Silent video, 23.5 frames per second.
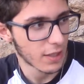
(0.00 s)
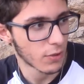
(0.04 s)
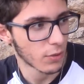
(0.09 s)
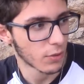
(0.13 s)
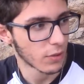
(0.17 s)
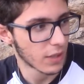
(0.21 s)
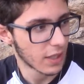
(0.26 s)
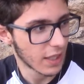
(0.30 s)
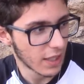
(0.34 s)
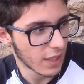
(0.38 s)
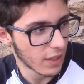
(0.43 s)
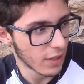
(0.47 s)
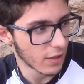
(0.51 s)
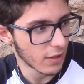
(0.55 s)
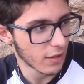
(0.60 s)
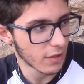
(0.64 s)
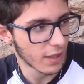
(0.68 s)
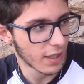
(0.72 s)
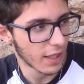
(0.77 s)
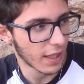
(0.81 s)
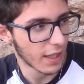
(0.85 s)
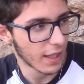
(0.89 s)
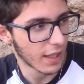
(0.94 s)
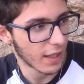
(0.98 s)
es un
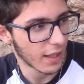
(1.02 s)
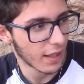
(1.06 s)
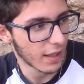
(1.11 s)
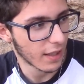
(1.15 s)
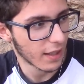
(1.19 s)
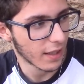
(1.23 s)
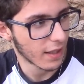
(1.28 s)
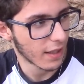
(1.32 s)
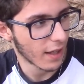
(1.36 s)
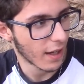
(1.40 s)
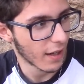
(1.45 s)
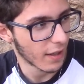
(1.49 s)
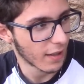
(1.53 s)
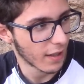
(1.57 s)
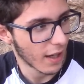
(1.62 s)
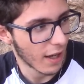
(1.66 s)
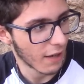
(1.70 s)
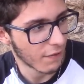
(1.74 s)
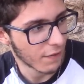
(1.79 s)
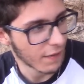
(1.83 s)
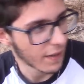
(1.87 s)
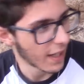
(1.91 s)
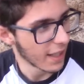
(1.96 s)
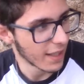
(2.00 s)
tío que
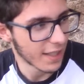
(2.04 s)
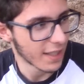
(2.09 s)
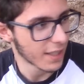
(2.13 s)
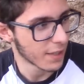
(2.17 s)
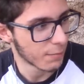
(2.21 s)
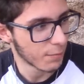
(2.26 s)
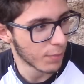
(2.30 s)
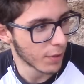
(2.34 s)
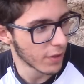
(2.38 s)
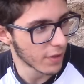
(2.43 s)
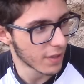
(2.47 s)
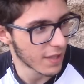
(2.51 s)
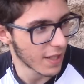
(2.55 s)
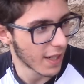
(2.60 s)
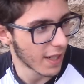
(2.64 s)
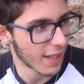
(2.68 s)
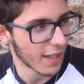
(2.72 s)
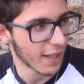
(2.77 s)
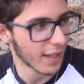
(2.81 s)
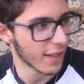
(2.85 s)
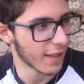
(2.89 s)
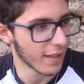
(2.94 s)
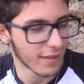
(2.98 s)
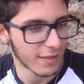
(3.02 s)
al final del spot
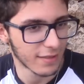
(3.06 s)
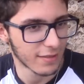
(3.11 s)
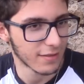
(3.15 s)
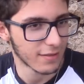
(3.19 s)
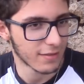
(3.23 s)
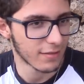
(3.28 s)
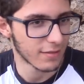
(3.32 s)
sale